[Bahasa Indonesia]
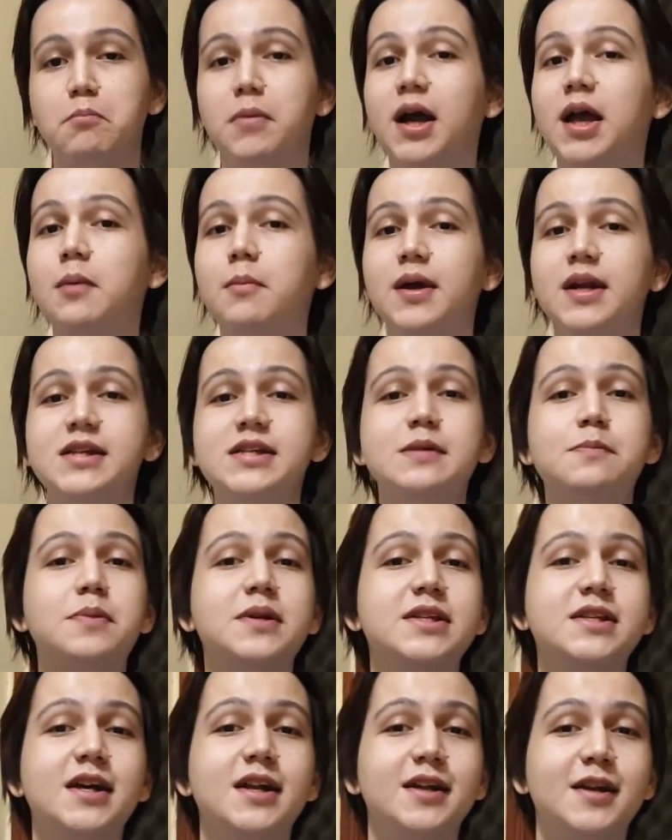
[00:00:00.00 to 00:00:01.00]
bagaimana sih
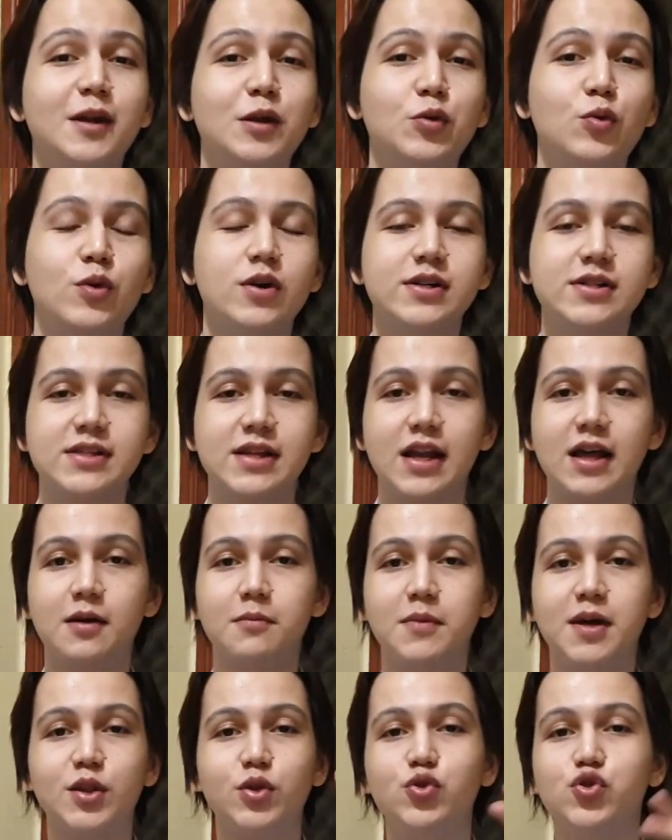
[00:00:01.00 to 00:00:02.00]
perjalanan gue
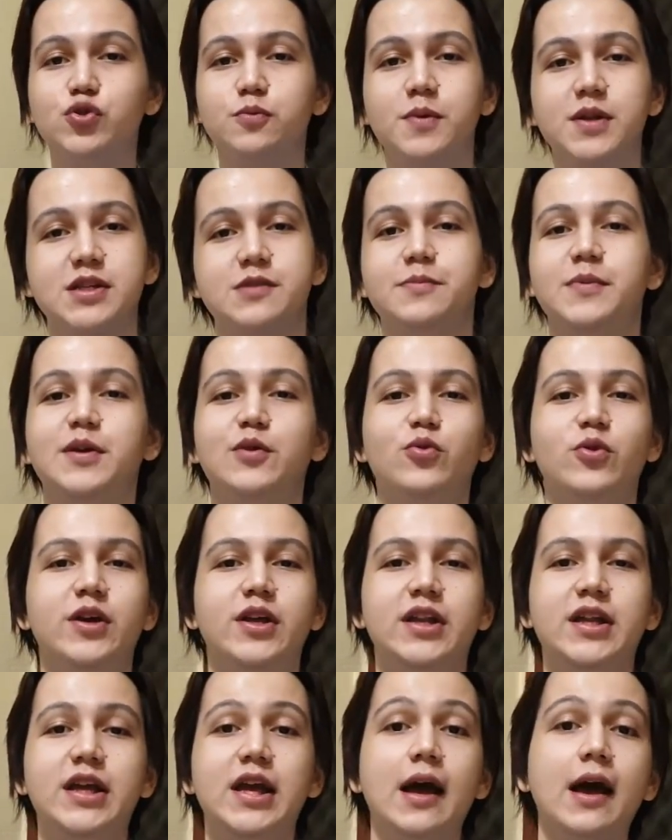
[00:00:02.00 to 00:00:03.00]
selama 17 minggu
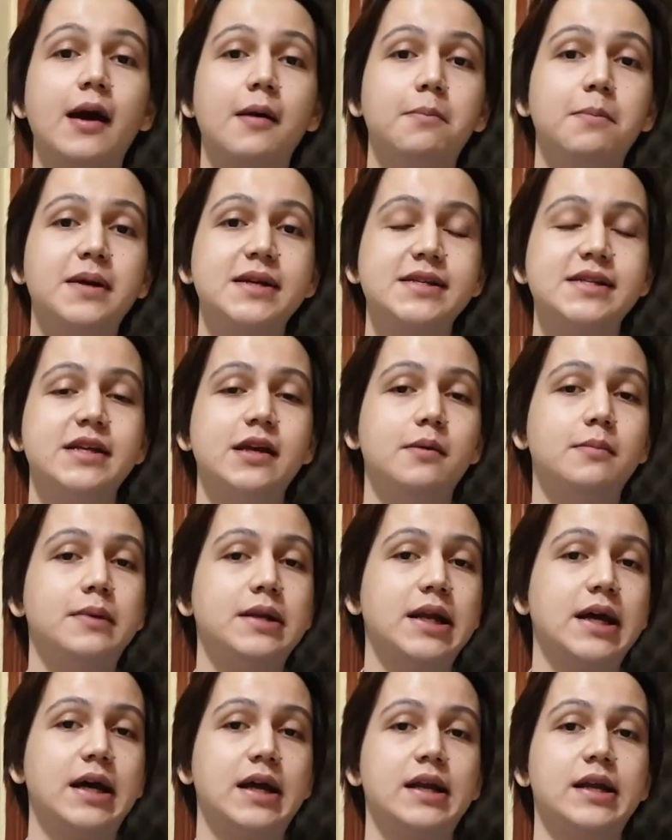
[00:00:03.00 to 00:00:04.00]
ini? Apa sih yang
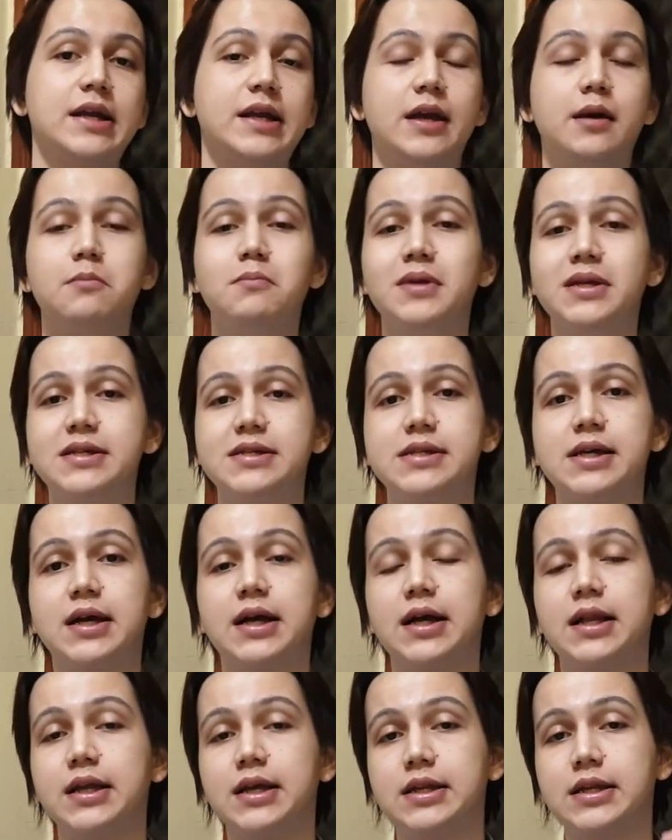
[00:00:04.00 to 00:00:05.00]
menarik yang
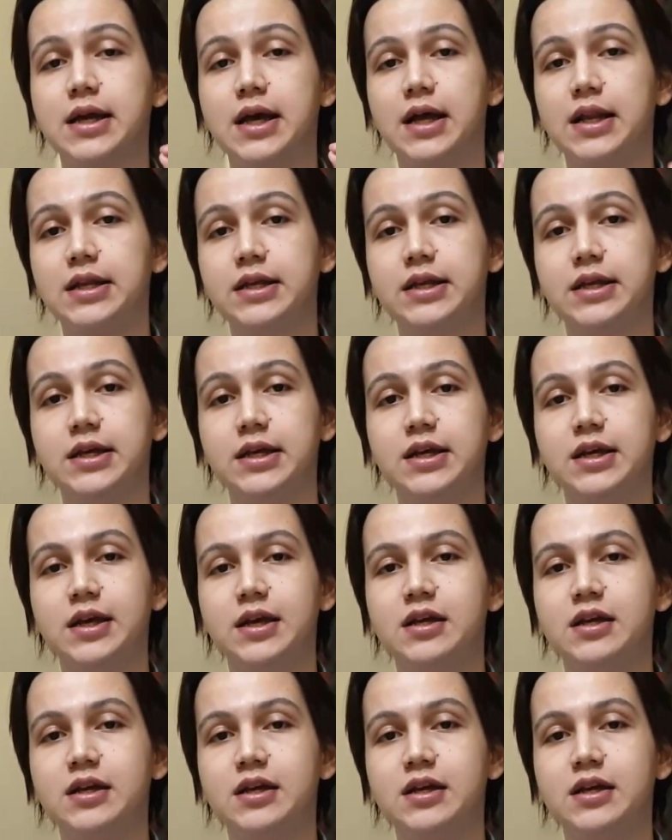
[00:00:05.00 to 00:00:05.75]
bisa kalian gali?